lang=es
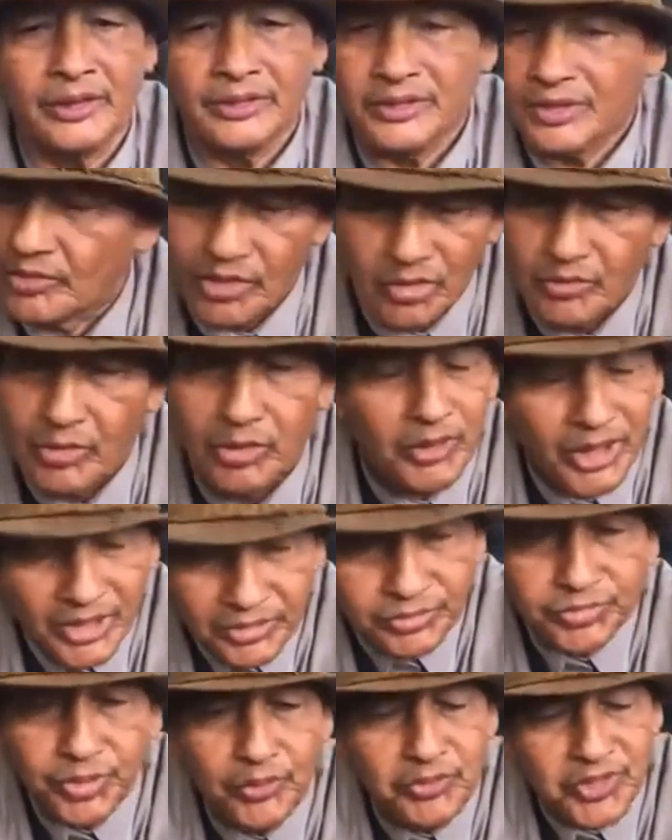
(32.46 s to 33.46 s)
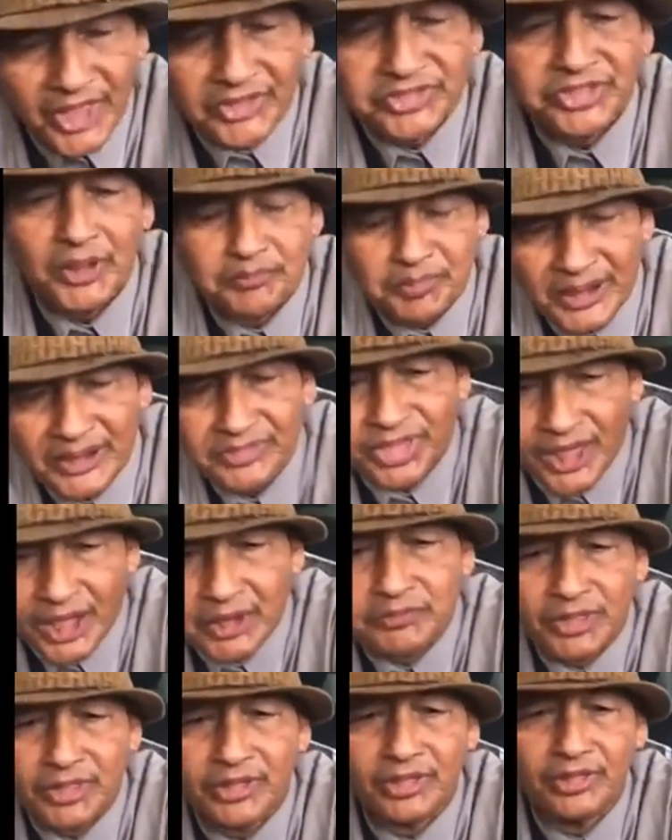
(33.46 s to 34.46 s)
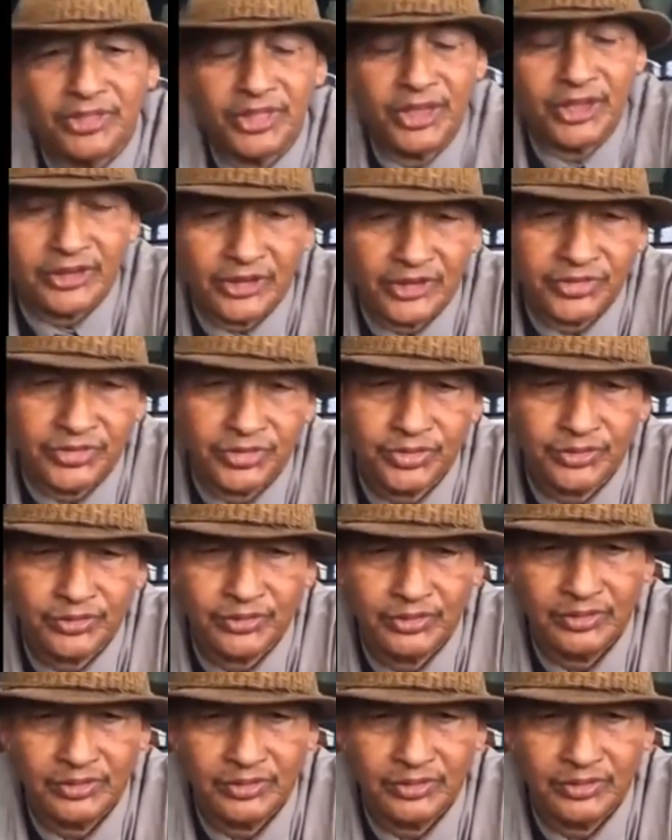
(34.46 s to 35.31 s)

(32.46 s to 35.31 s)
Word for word: En ningún momento me hace apartarme de, Cristo.